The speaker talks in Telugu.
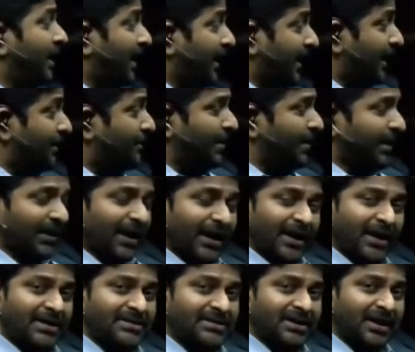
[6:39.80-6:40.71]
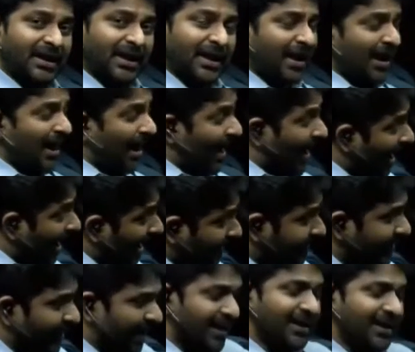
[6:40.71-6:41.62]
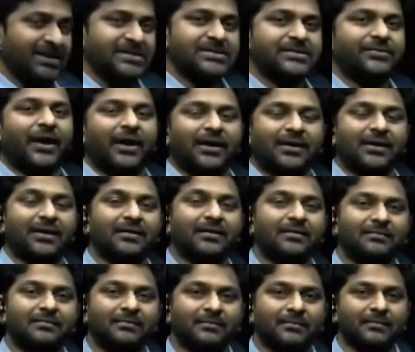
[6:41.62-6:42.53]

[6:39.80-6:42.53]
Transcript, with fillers: ఏ నెంబర్కైనా సరే అదే హయ్యెస్ట్ ఫ్యాక్టర్